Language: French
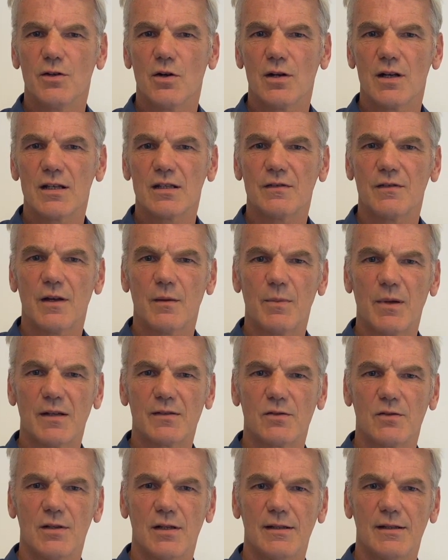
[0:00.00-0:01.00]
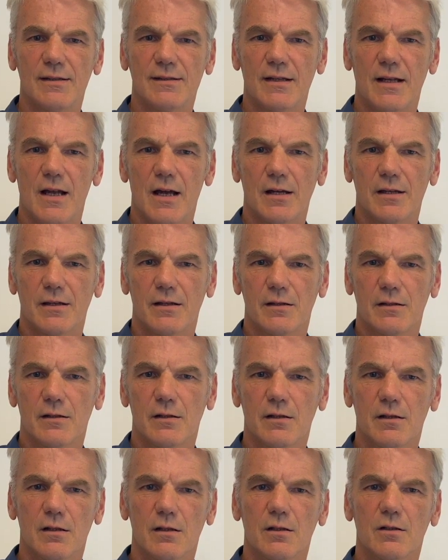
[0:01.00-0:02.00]
dans la sphère personnelle des
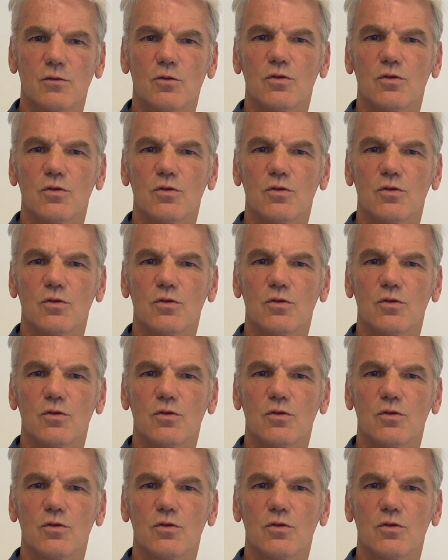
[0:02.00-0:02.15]
salariés.